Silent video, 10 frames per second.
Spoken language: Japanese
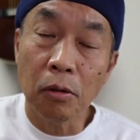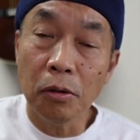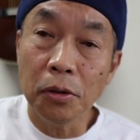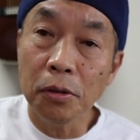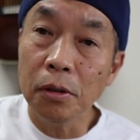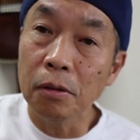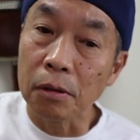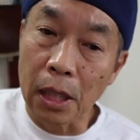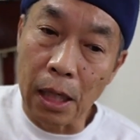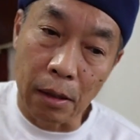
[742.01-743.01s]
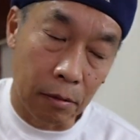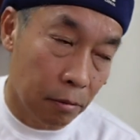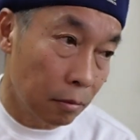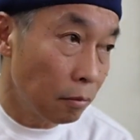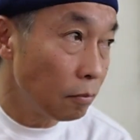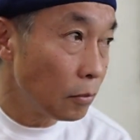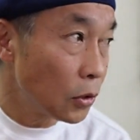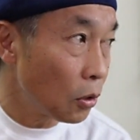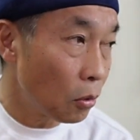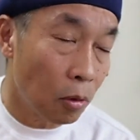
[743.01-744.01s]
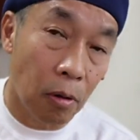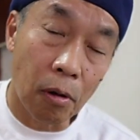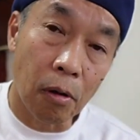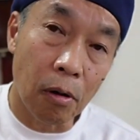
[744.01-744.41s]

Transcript: こういうふうなその